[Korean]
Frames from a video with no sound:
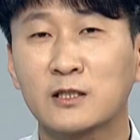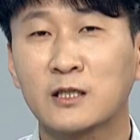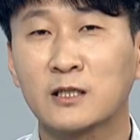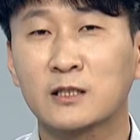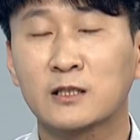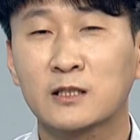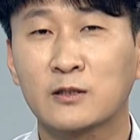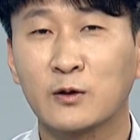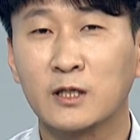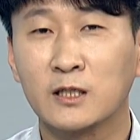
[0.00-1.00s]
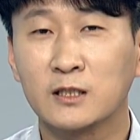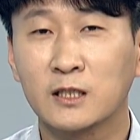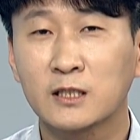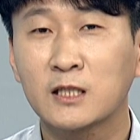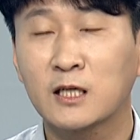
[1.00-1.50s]
이제 저희 이제
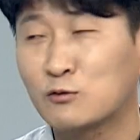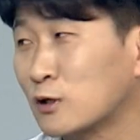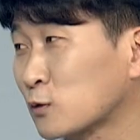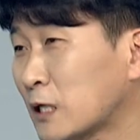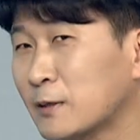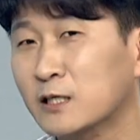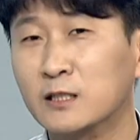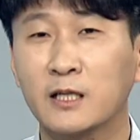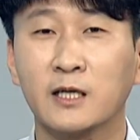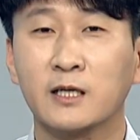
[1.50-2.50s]
큰딸이 중학교 3학년인데